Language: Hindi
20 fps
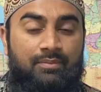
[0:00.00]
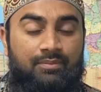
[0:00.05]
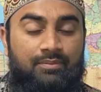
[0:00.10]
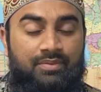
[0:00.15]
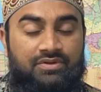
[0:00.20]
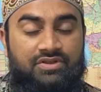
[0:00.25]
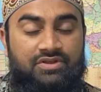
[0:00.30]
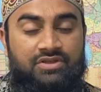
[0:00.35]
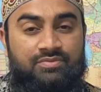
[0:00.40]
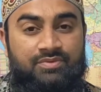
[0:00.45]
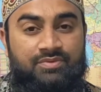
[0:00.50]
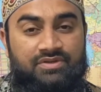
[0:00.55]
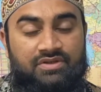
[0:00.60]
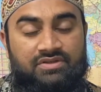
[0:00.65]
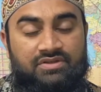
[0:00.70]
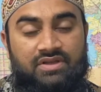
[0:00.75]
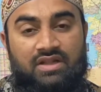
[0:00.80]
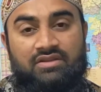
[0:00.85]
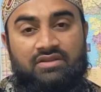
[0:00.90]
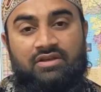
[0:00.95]
आप
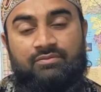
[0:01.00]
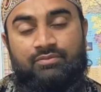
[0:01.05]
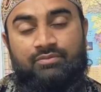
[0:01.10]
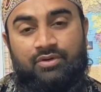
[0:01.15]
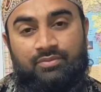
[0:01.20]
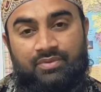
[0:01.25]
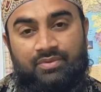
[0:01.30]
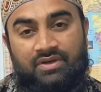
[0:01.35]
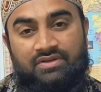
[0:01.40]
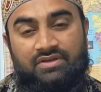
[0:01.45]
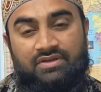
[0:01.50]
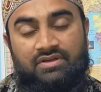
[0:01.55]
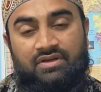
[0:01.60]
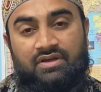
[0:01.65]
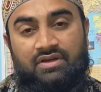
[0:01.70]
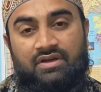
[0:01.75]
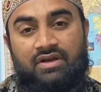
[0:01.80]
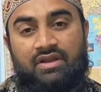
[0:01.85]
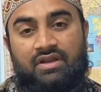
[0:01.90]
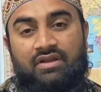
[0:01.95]
25-25 साल तक प्रिपरेशन
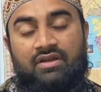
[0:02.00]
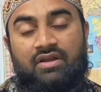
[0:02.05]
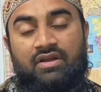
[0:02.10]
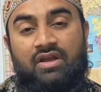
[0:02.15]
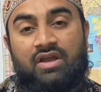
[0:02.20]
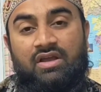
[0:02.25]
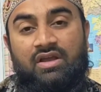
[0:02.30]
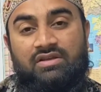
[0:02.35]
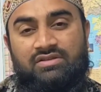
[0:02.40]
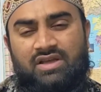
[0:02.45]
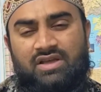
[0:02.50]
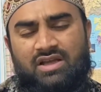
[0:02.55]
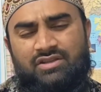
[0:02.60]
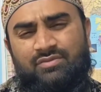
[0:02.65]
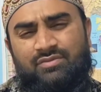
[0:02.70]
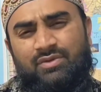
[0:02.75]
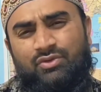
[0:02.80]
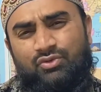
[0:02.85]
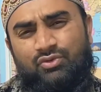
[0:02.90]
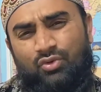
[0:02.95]
कर रहे हैं
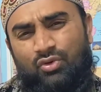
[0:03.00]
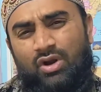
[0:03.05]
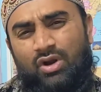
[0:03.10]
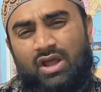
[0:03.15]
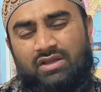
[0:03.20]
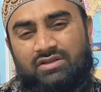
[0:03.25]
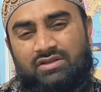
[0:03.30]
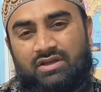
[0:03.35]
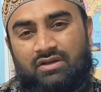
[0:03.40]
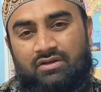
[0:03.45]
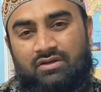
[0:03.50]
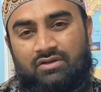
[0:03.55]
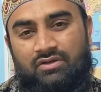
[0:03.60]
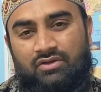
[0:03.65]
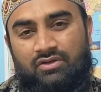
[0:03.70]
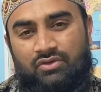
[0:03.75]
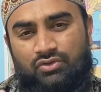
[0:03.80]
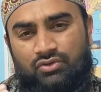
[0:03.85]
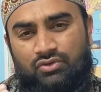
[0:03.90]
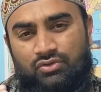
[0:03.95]
साथ में थोड़ा सा
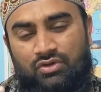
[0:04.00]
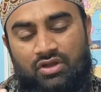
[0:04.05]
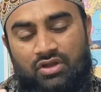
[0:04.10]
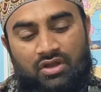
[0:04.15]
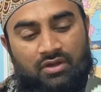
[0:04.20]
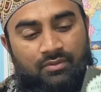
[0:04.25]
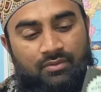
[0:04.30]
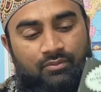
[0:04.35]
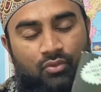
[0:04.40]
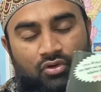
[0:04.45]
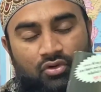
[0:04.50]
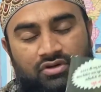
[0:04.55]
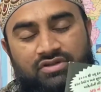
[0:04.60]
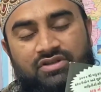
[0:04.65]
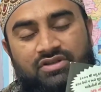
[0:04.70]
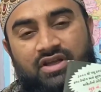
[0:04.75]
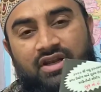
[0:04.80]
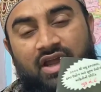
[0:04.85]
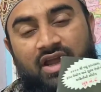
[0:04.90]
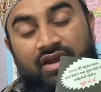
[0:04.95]

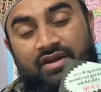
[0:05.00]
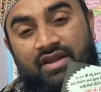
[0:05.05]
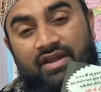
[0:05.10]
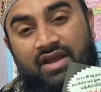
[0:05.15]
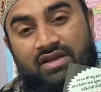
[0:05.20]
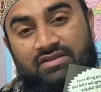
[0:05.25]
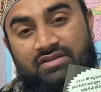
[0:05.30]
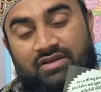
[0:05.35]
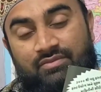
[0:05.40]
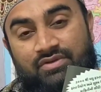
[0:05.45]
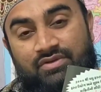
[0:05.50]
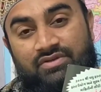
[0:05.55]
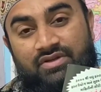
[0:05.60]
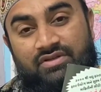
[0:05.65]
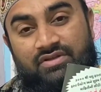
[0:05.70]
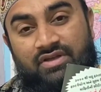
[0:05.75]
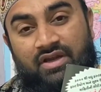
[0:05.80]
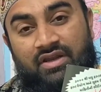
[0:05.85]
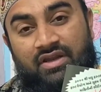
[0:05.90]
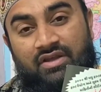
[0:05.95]
बहुत सारे आइडियाज़ है
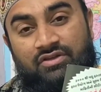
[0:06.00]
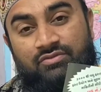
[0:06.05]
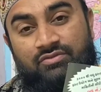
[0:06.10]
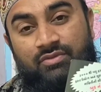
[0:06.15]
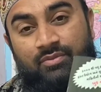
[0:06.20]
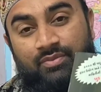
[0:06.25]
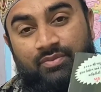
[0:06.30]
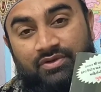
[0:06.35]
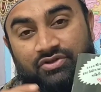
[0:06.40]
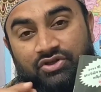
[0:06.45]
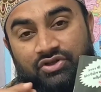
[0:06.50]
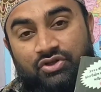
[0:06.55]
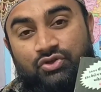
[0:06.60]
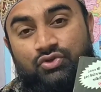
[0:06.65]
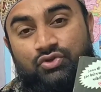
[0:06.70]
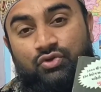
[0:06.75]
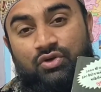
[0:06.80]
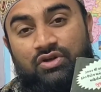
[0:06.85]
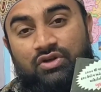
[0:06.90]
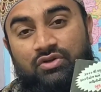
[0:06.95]
बिजनेस आइडिया इसमें
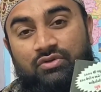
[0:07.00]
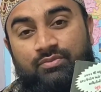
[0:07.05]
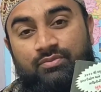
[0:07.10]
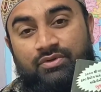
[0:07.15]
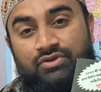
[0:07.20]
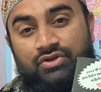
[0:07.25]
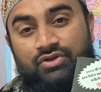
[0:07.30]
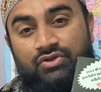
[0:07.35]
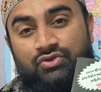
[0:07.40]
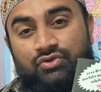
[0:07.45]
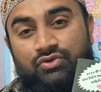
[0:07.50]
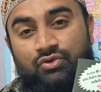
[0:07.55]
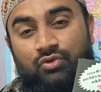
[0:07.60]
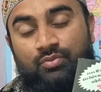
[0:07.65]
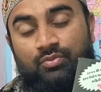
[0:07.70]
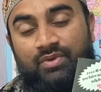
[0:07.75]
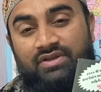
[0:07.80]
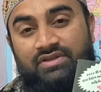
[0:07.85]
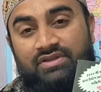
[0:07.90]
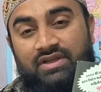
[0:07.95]
पच्चीस सौ पच्चीस सौ
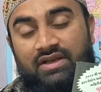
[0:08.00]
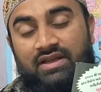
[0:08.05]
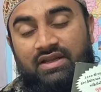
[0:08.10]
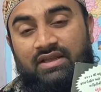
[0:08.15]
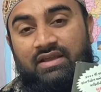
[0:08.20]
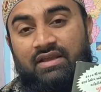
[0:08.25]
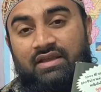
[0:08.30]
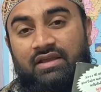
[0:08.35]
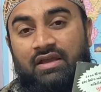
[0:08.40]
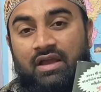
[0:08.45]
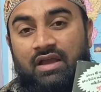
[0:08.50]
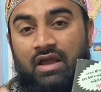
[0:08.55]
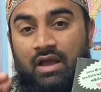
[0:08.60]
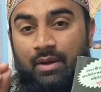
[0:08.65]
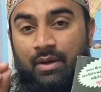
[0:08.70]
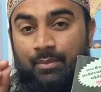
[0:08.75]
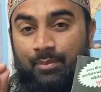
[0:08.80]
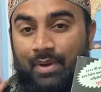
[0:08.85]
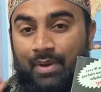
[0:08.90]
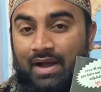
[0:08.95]
रुपये से लेके
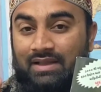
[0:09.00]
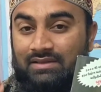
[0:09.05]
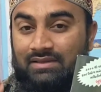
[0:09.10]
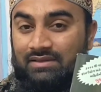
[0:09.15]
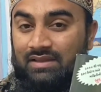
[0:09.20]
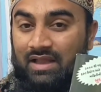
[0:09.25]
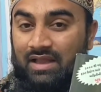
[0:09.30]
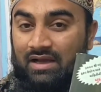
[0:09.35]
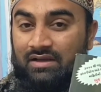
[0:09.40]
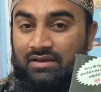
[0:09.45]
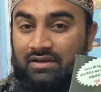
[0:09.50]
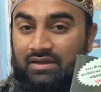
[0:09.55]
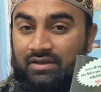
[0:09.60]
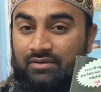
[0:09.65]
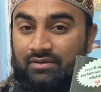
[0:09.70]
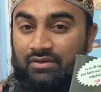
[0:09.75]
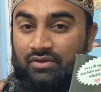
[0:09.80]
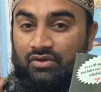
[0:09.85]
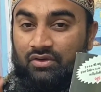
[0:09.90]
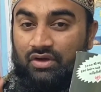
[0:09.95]
पाँच लाख
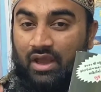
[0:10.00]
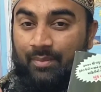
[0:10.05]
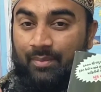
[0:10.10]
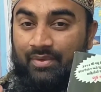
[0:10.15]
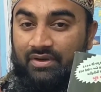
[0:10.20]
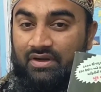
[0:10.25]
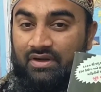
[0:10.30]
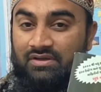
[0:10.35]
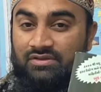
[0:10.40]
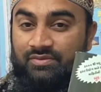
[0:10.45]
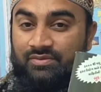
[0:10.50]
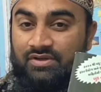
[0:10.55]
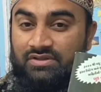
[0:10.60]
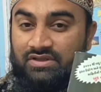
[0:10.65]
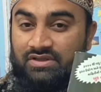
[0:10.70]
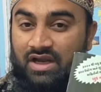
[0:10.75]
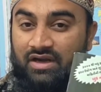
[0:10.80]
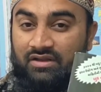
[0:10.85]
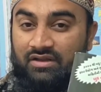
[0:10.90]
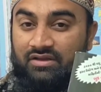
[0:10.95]
के कैपिटल्स पे
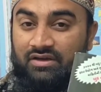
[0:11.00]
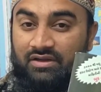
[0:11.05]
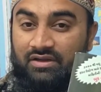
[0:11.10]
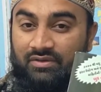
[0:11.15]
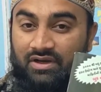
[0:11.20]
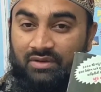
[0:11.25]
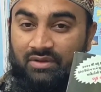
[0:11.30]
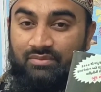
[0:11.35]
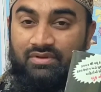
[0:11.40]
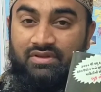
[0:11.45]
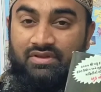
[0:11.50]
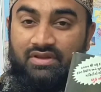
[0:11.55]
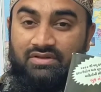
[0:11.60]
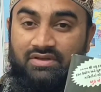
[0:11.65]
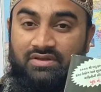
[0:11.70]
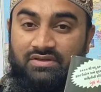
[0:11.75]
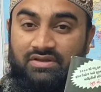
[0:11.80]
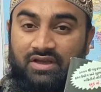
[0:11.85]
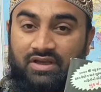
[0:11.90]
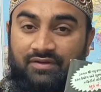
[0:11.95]
स्टार्ट करने वाले
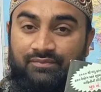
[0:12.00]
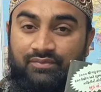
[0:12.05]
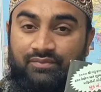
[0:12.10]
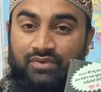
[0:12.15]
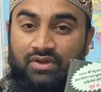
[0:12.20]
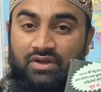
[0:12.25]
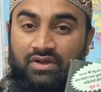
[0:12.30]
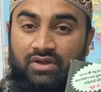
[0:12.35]
बिजनेसेस हैं